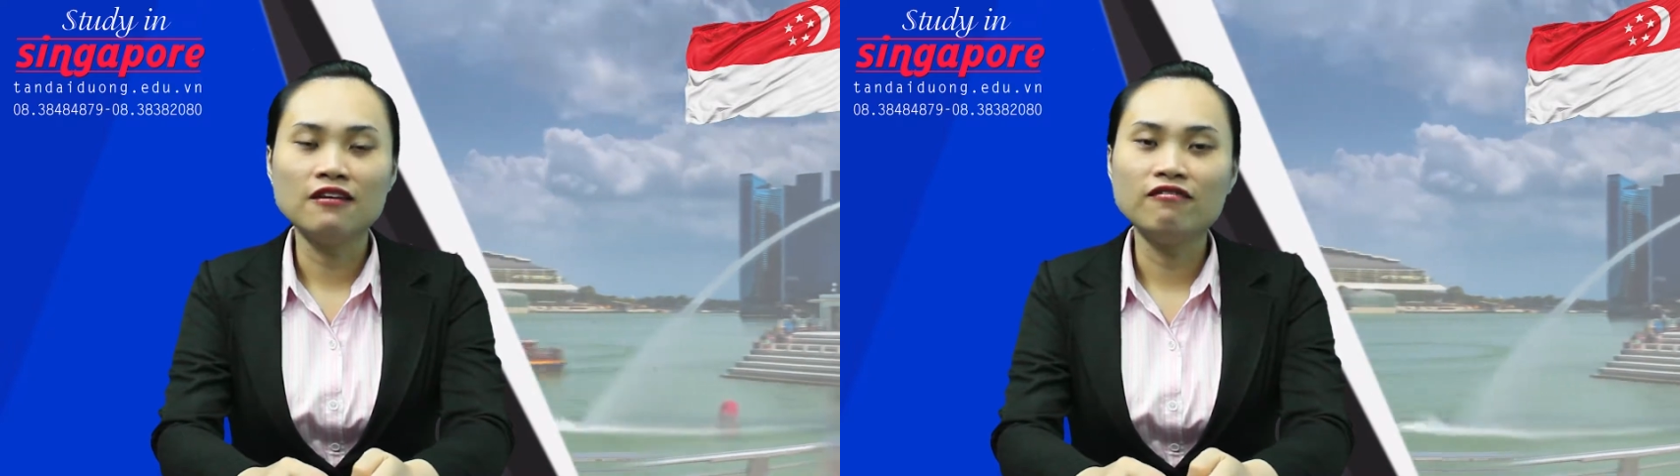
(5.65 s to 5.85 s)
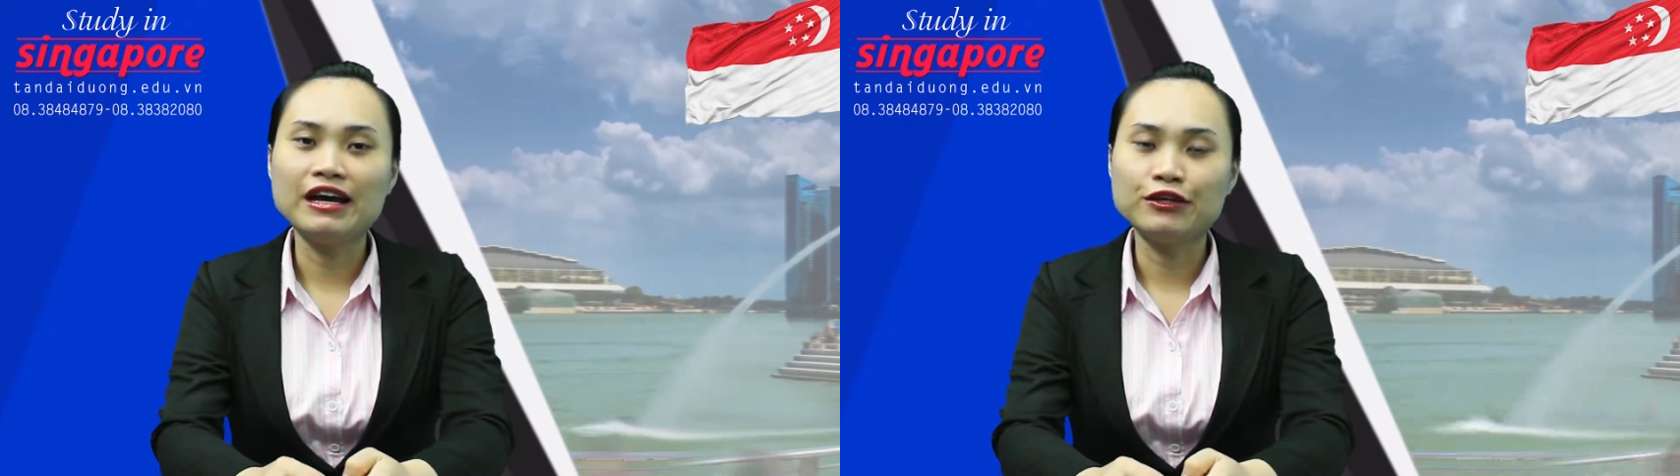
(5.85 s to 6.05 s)

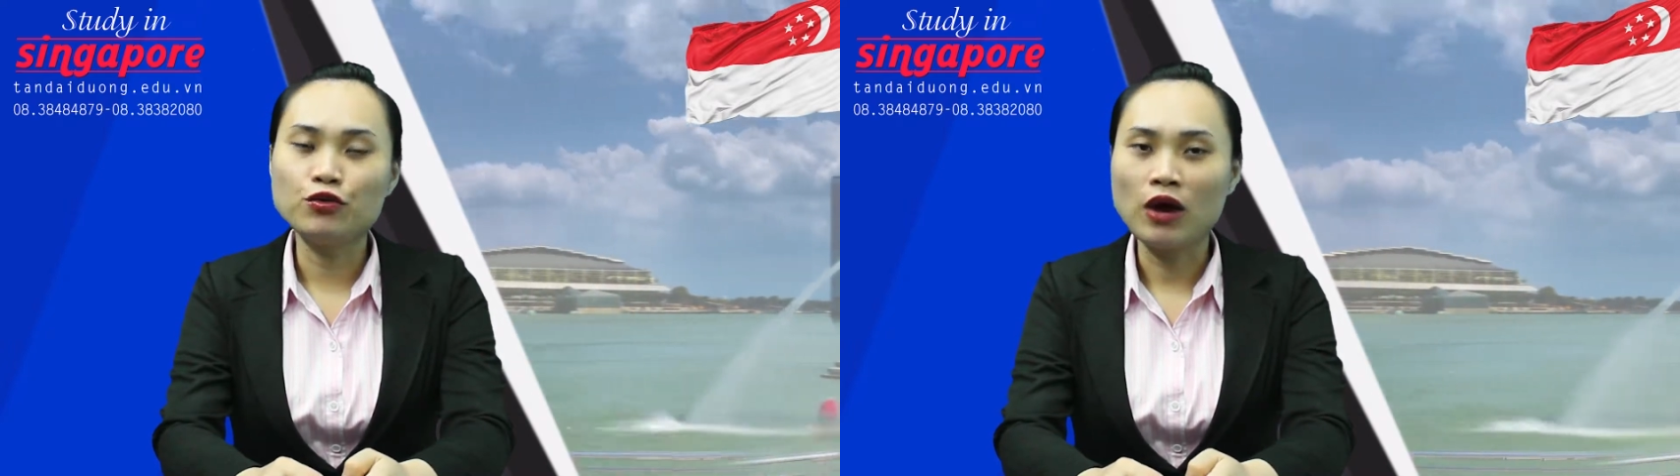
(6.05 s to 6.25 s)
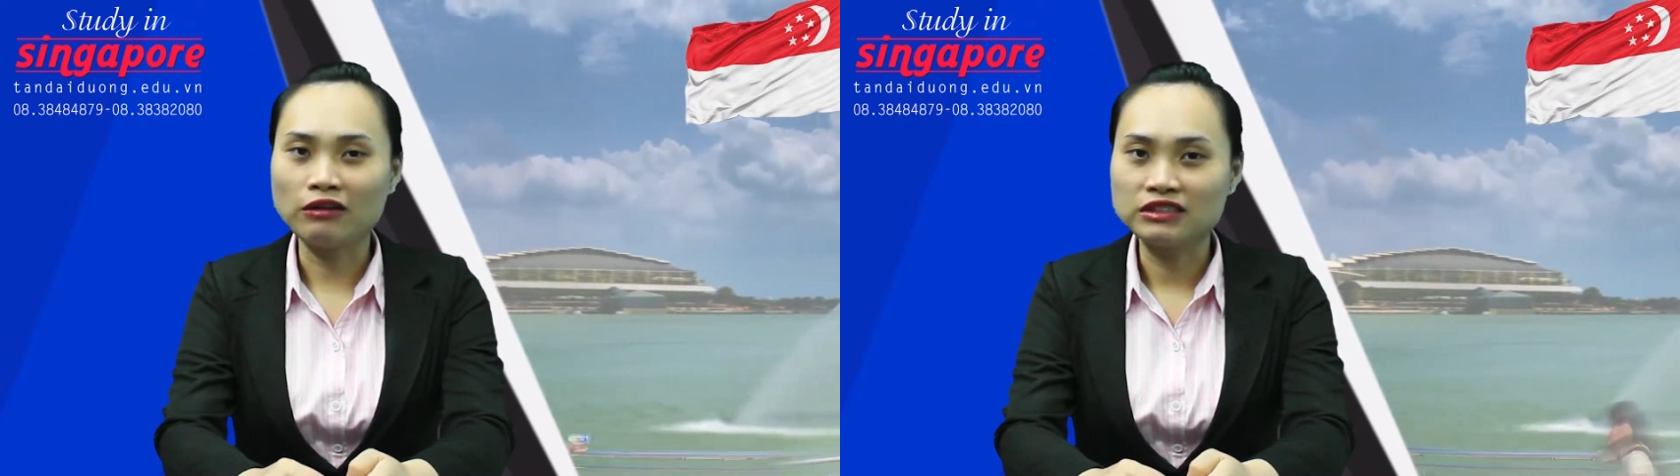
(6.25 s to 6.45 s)
về
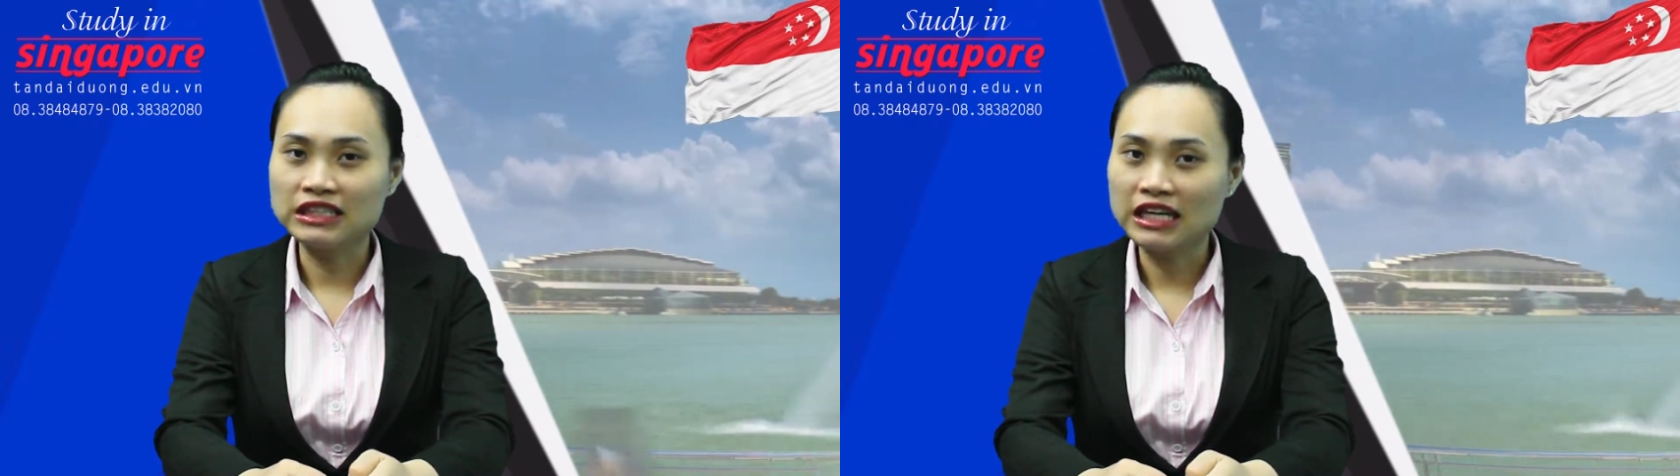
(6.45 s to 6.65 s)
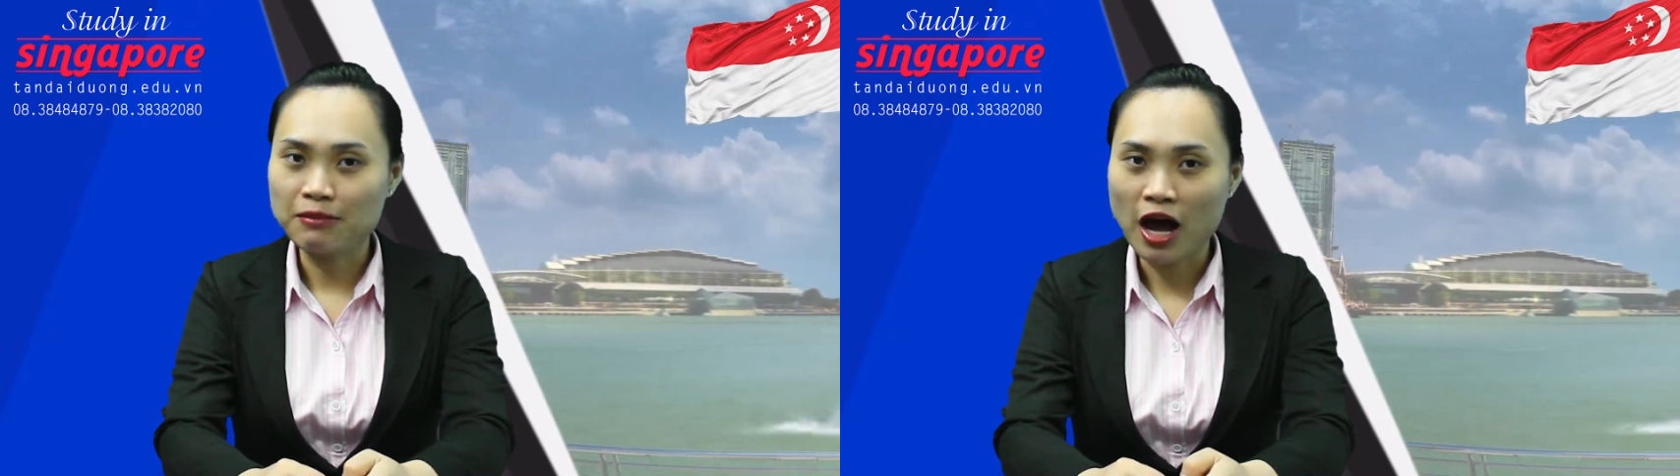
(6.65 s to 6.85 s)
du học
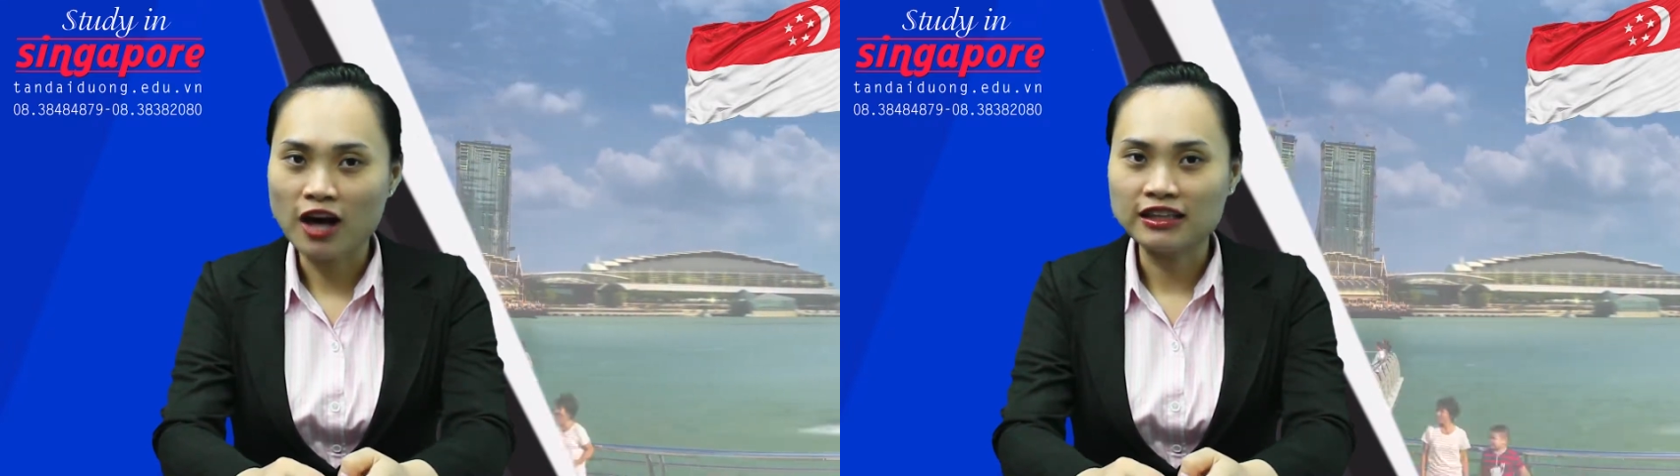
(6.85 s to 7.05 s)
Singapore